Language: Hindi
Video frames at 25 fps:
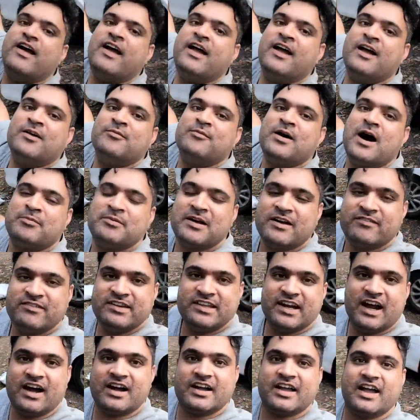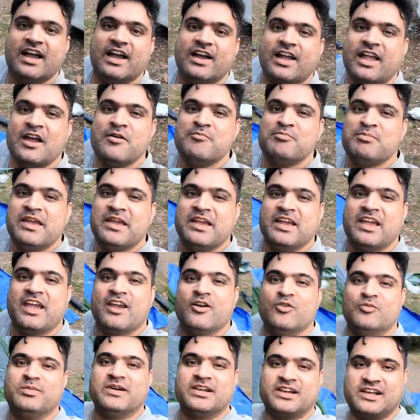फैम आपका वीरा आ गया है कैंपिंग
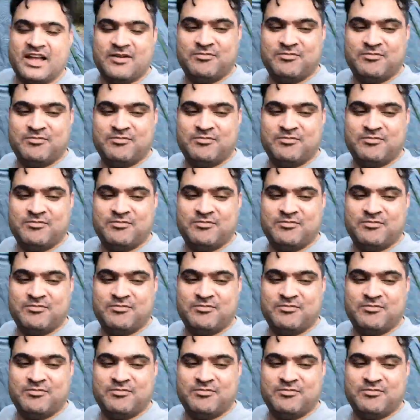के ऊपर